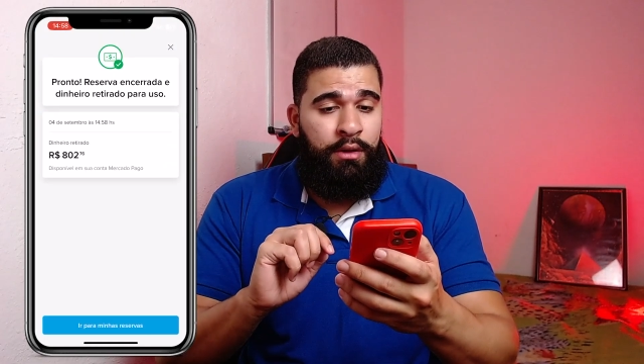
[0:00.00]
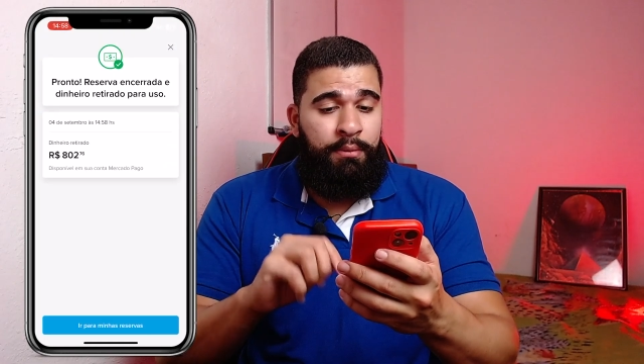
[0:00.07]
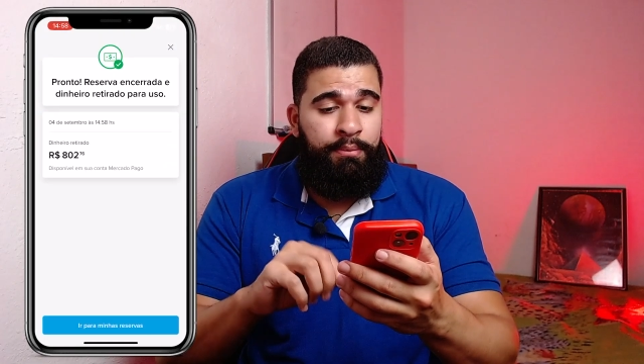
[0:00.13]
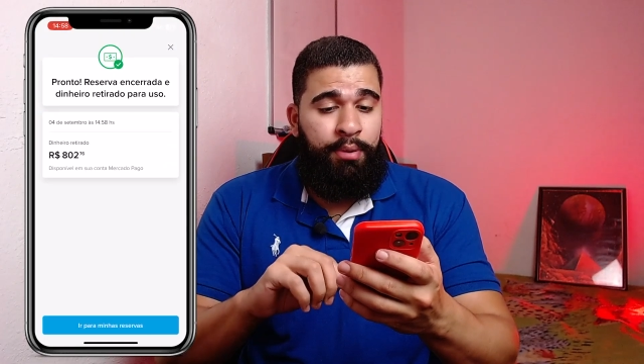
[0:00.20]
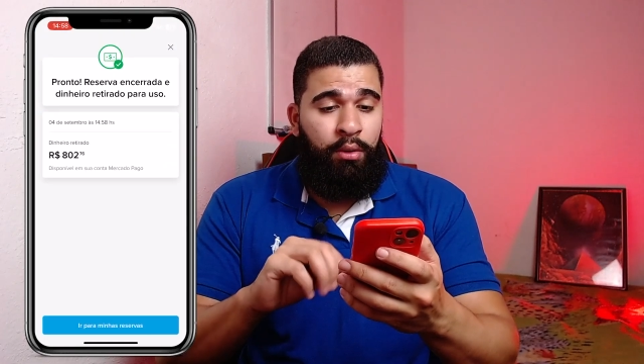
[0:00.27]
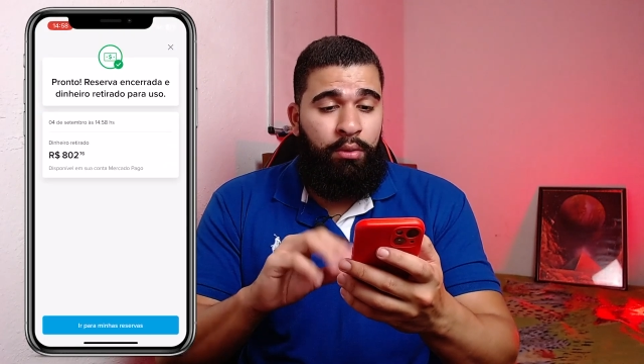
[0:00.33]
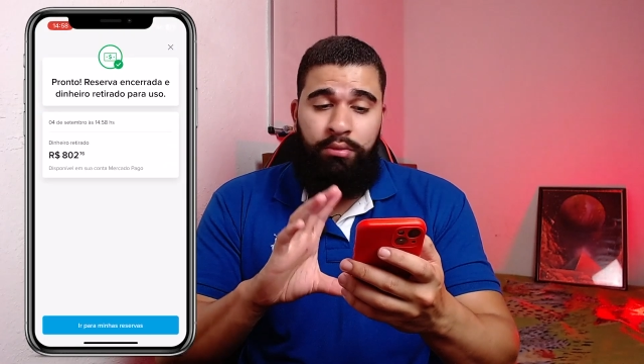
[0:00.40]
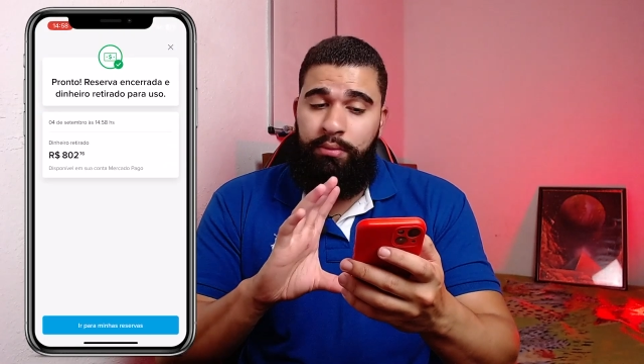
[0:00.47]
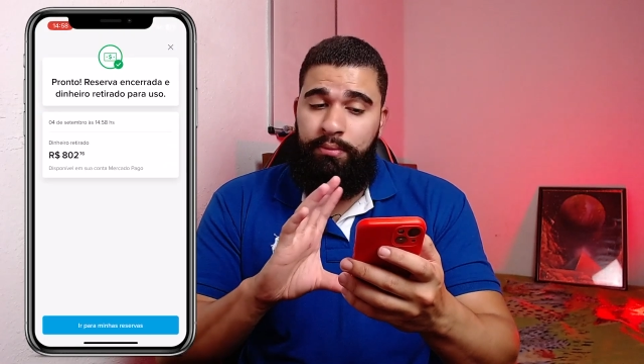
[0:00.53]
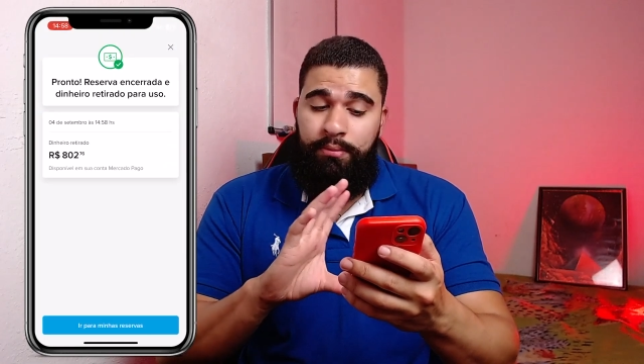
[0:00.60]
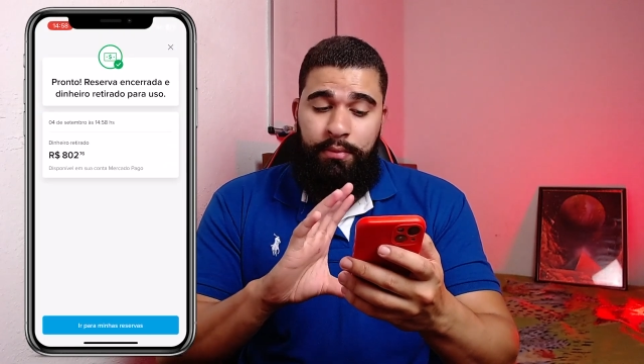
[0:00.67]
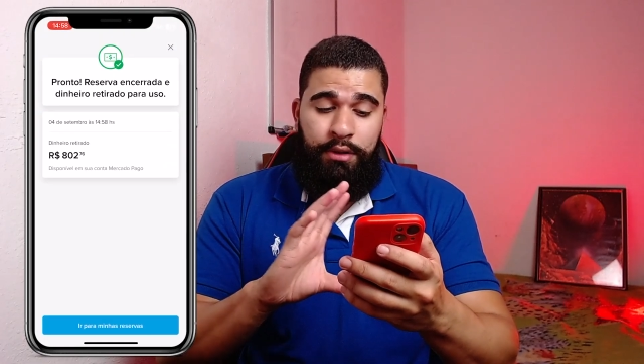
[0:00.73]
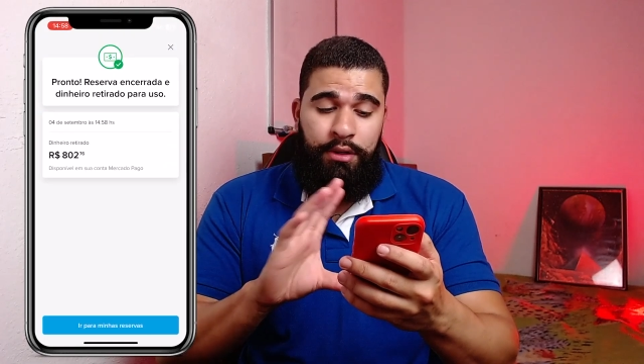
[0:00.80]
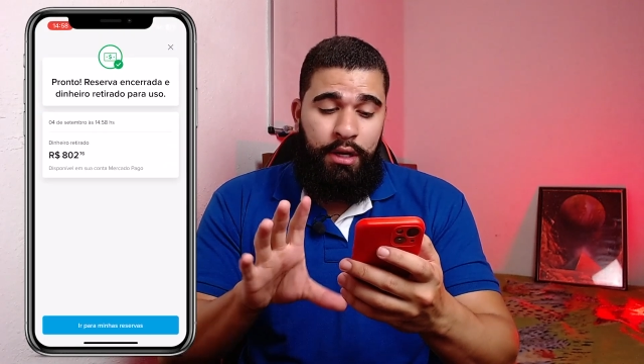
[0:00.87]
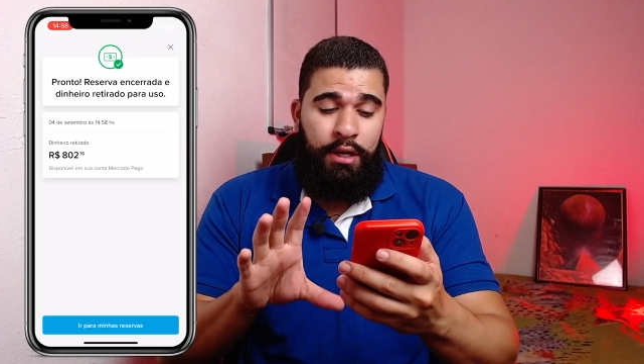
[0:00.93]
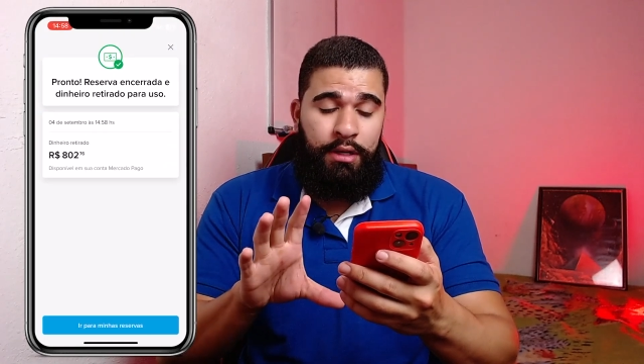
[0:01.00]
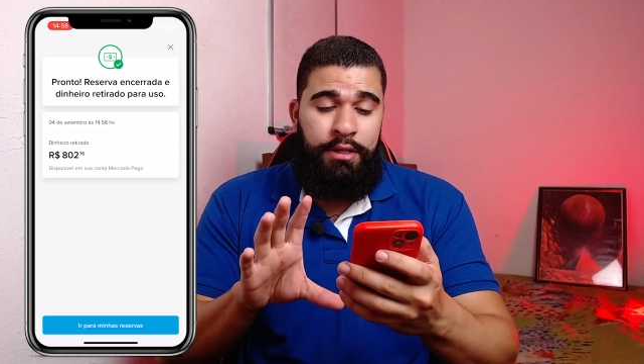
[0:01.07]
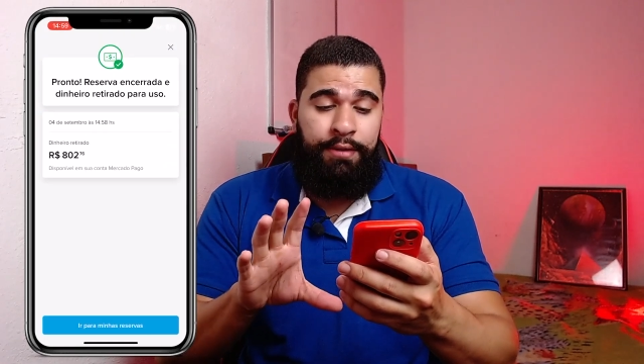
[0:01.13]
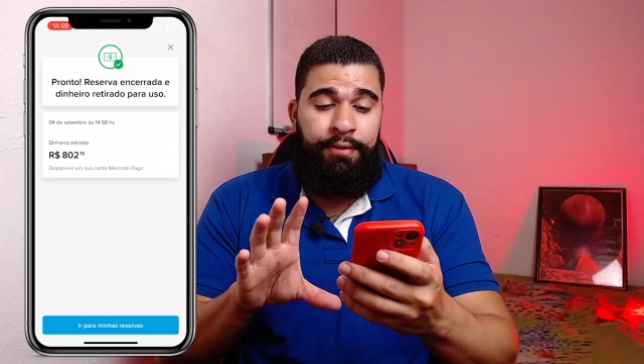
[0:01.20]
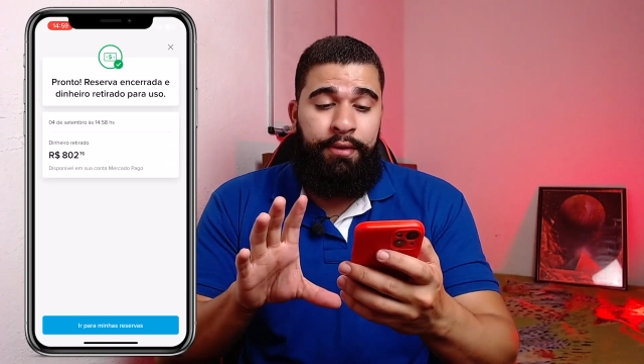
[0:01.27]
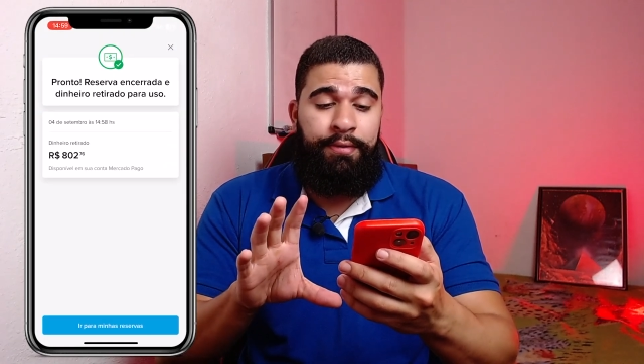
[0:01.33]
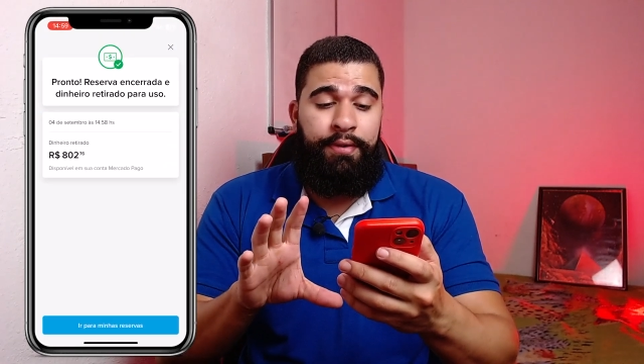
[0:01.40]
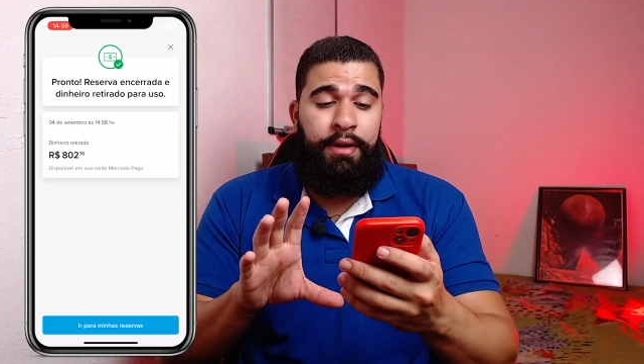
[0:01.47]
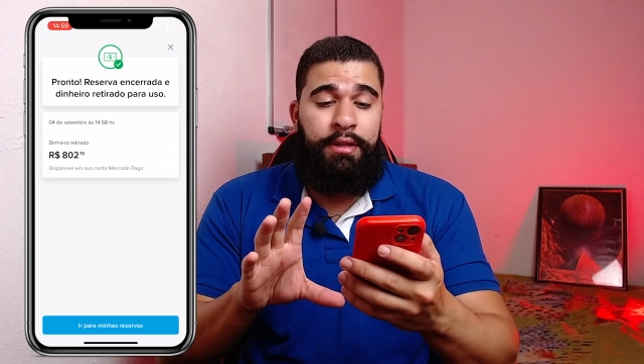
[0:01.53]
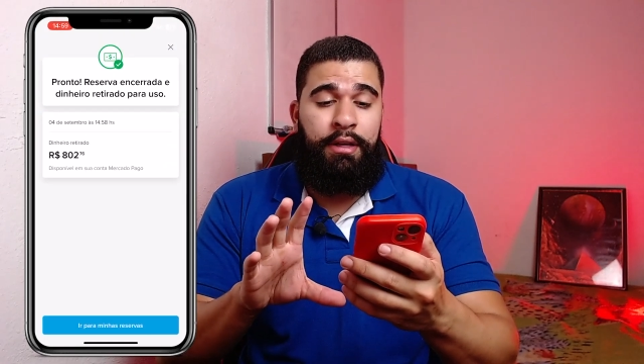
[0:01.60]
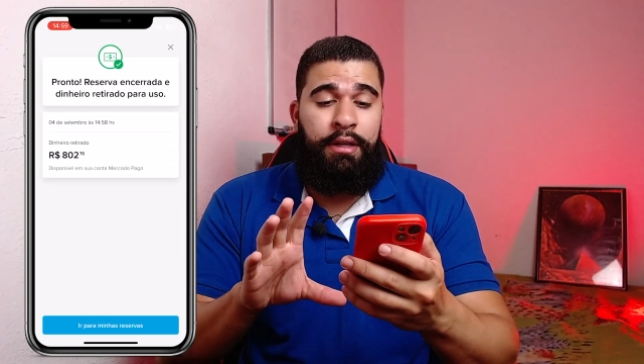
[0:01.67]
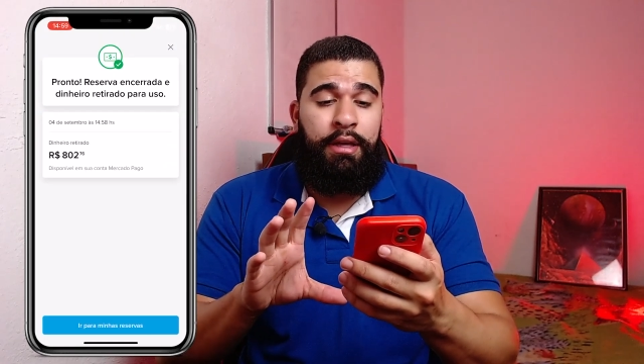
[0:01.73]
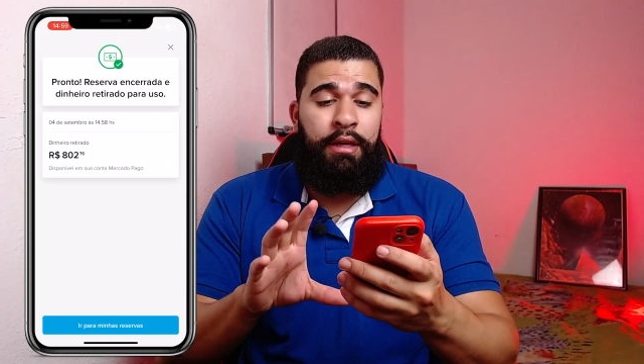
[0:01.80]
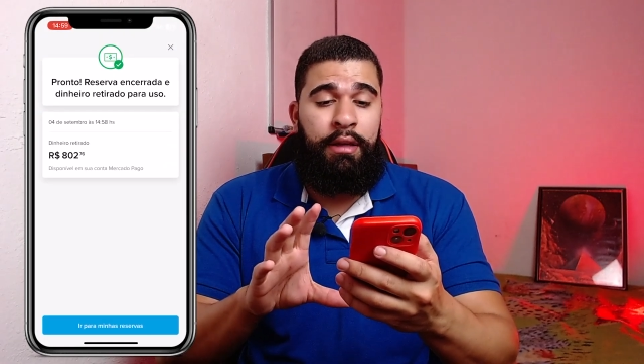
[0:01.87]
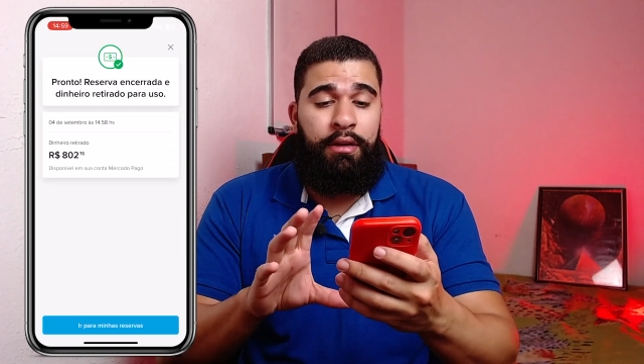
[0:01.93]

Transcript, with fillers: Pronto já foi feito aqui,